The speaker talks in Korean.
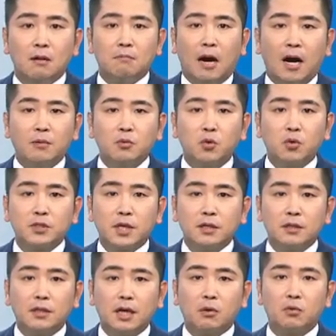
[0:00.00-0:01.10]
마음고생을
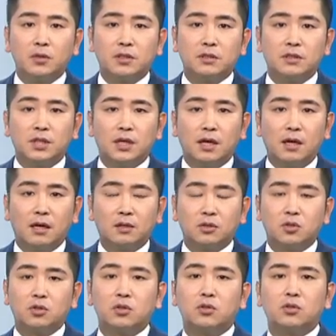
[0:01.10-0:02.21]
하고 있으니까
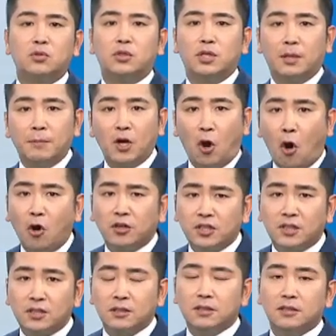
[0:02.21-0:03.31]
제발
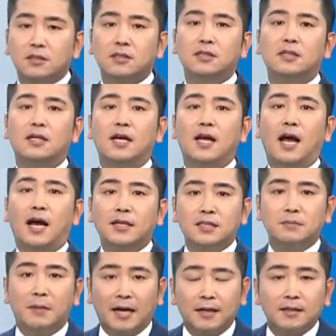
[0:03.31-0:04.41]
억측을 하지
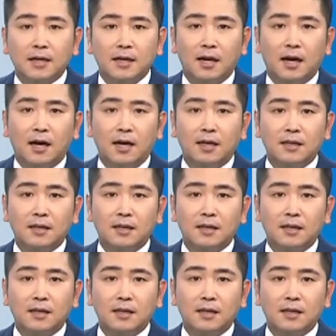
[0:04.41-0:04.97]
말아달라,